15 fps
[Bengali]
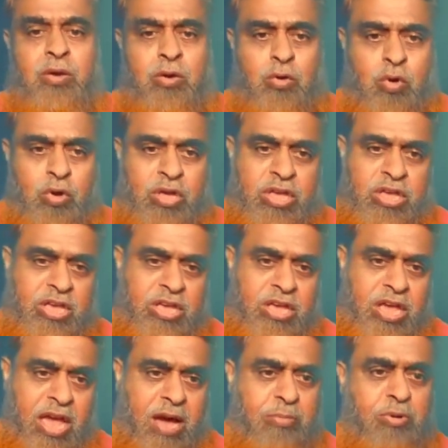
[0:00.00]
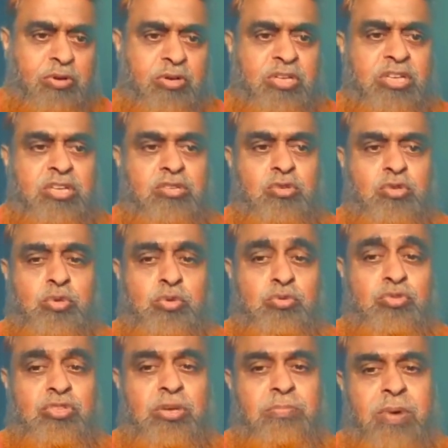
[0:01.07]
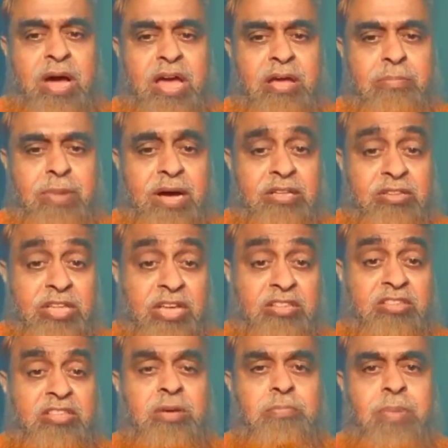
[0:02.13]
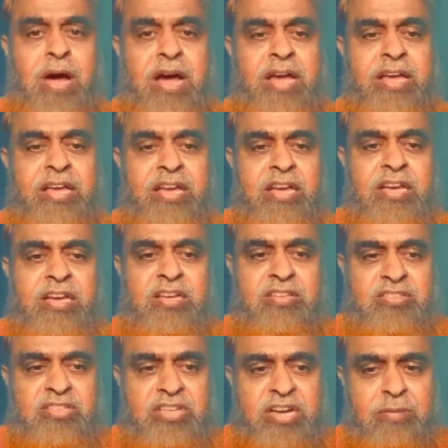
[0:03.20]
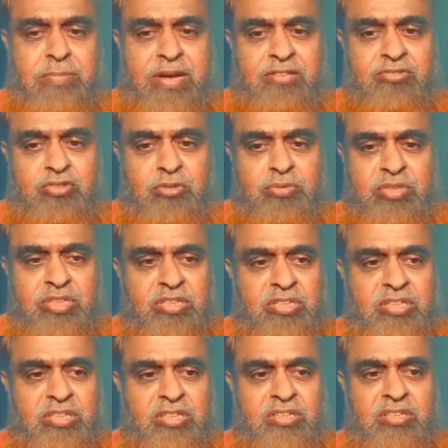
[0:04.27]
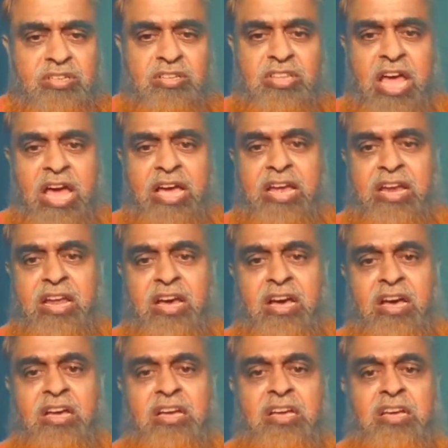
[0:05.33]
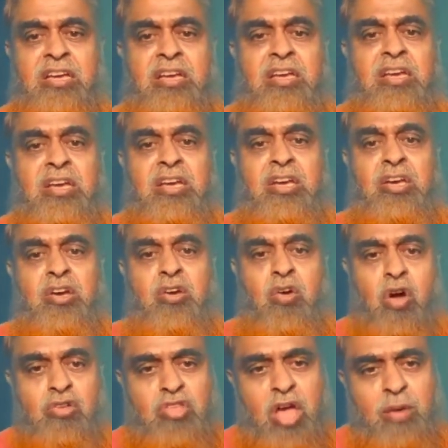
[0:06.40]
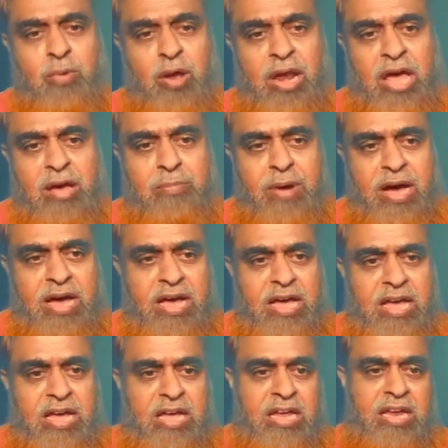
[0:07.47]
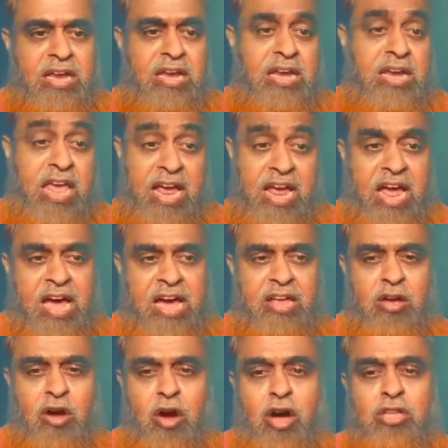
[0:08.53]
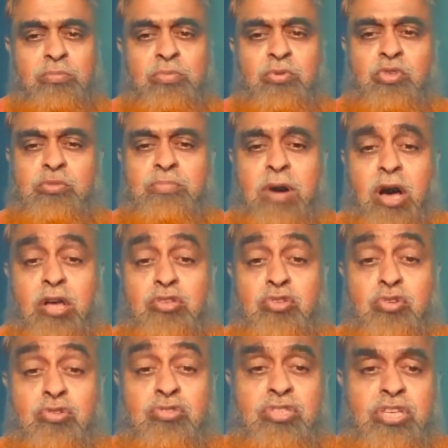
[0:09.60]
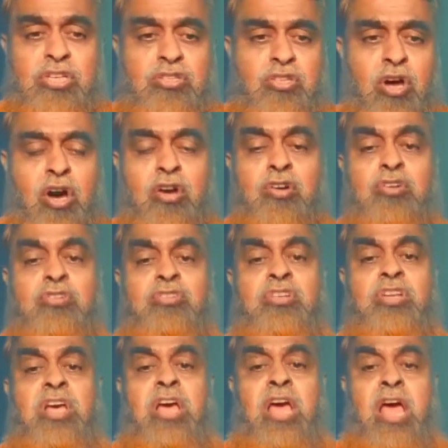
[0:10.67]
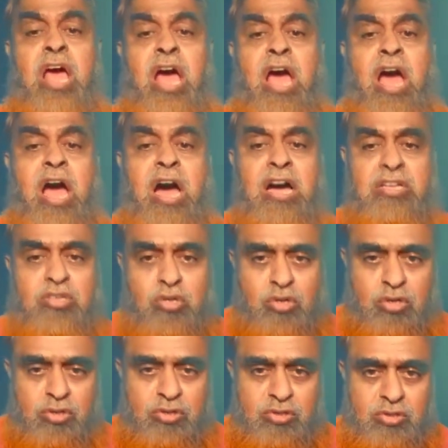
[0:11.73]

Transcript: রোগী এমন কিছু শুনতে পায় বা দেখতে পায় যেটা বাস্তবে থাকে না কথা বলা বা লেখায় অদ্ভুত বা অযৌক্তিক ধরন আচরণ